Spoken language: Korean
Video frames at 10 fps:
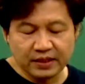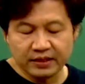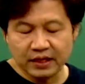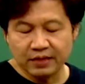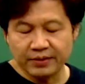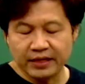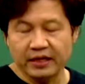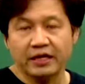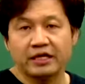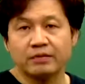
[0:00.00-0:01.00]

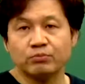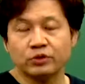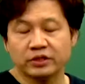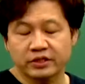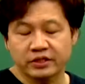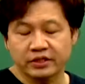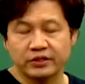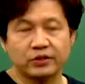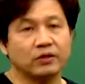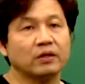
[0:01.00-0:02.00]
다음에
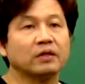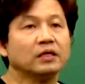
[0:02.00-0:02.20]
입문여타성은요